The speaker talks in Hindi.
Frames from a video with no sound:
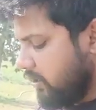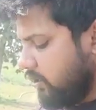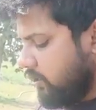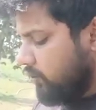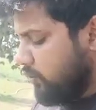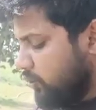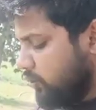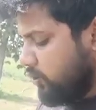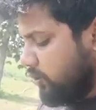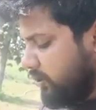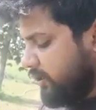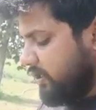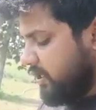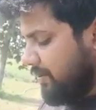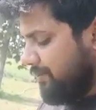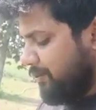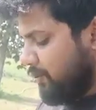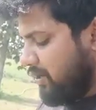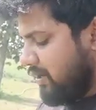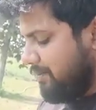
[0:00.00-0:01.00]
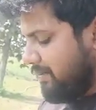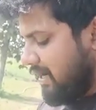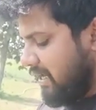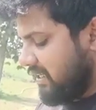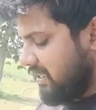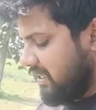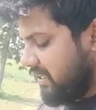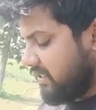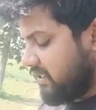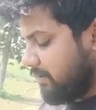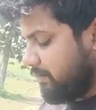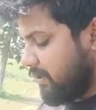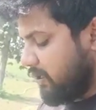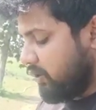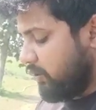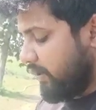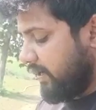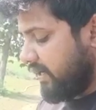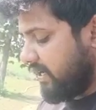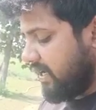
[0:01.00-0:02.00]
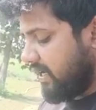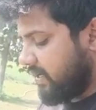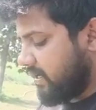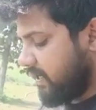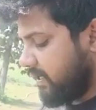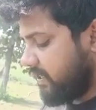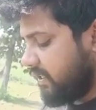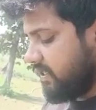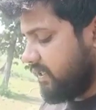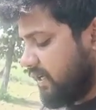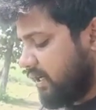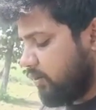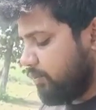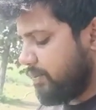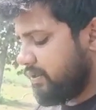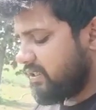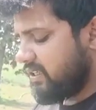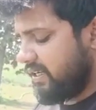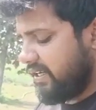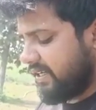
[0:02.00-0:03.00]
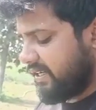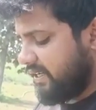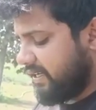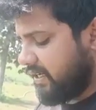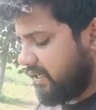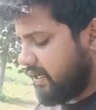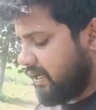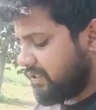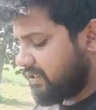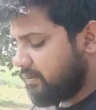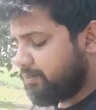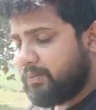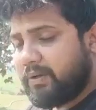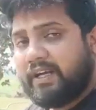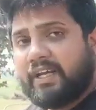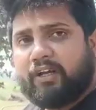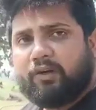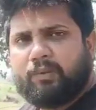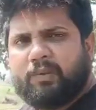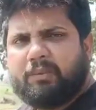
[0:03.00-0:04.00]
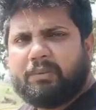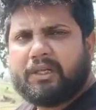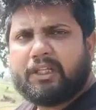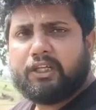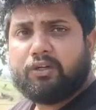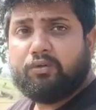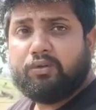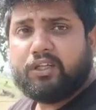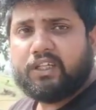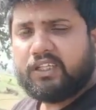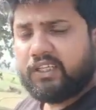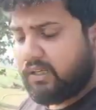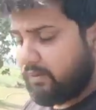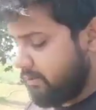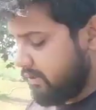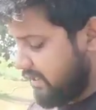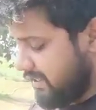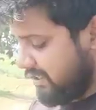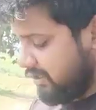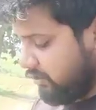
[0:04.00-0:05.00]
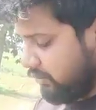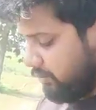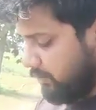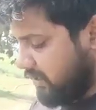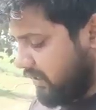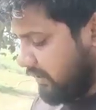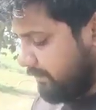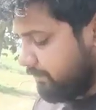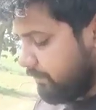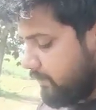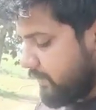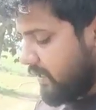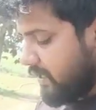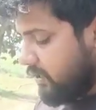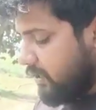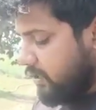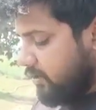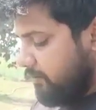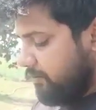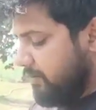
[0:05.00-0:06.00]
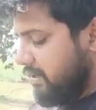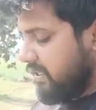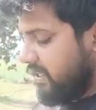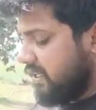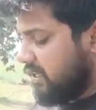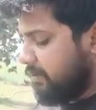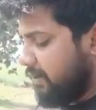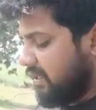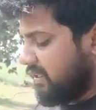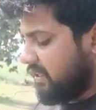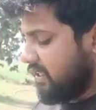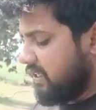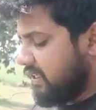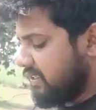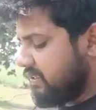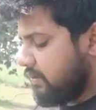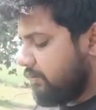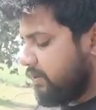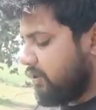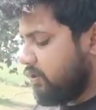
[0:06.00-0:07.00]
और जो टीना पोला माल था किसान भाई वो एक लाख इकतीस हज़ार रुपये से लेकर एक लाख छप्पन हज़ार रुपये प्रति कुंटल तक हमें देखने को मिला मेथी की बात करें किसान भाई वो